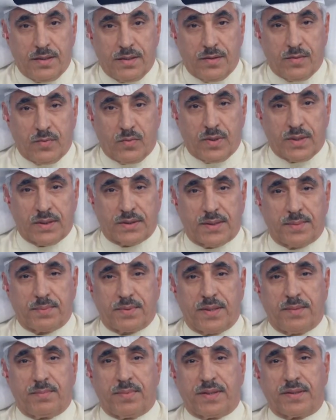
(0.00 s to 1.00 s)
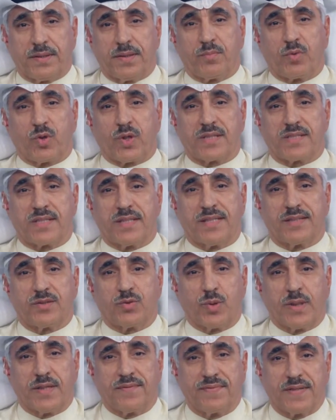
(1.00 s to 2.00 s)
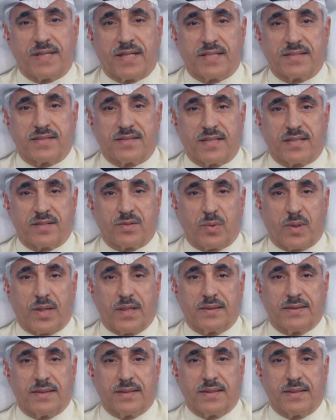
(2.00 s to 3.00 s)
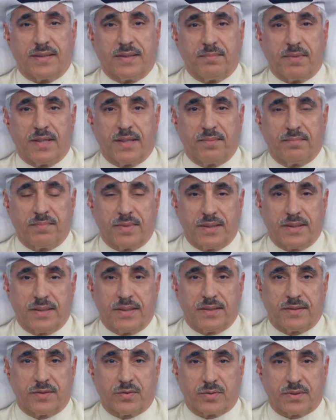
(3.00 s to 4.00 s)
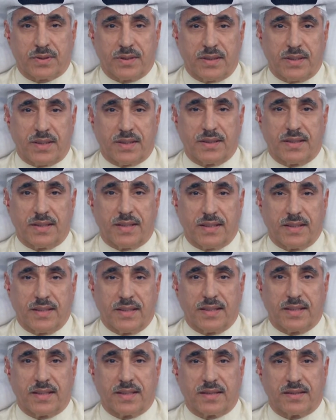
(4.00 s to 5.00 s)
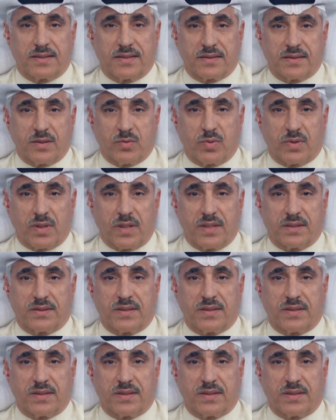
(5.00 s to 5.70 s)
وتبقى معنا مراسلتنا في غزة سعاد الإمام لتطلعنا على آخر التطورات